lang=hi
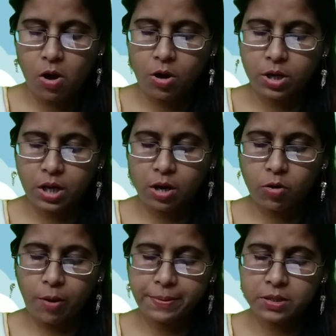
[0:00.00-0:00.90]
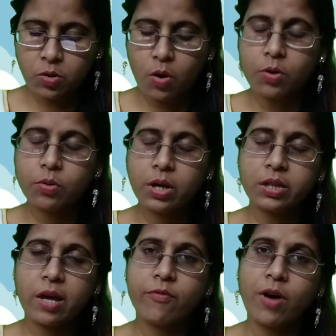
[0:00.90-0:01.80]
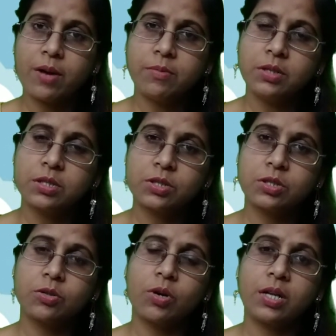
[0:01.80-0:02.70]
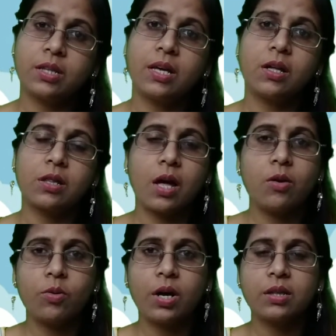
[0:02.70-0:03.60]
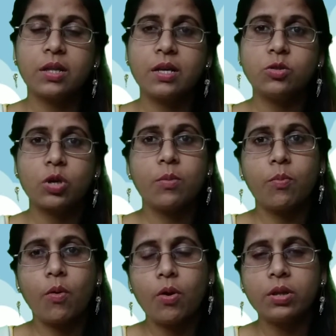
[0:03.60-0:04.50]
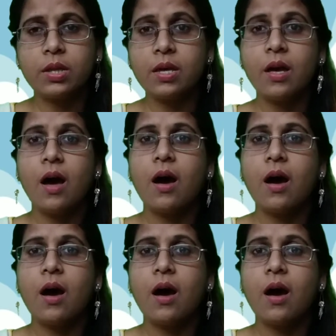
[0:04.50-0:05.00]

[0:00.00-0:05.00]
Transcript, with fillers: और यह क्रॉप्स कौन उगाता है फार्मर्स उगाते हैं किसान उगाते हैं जो कि बहुत ही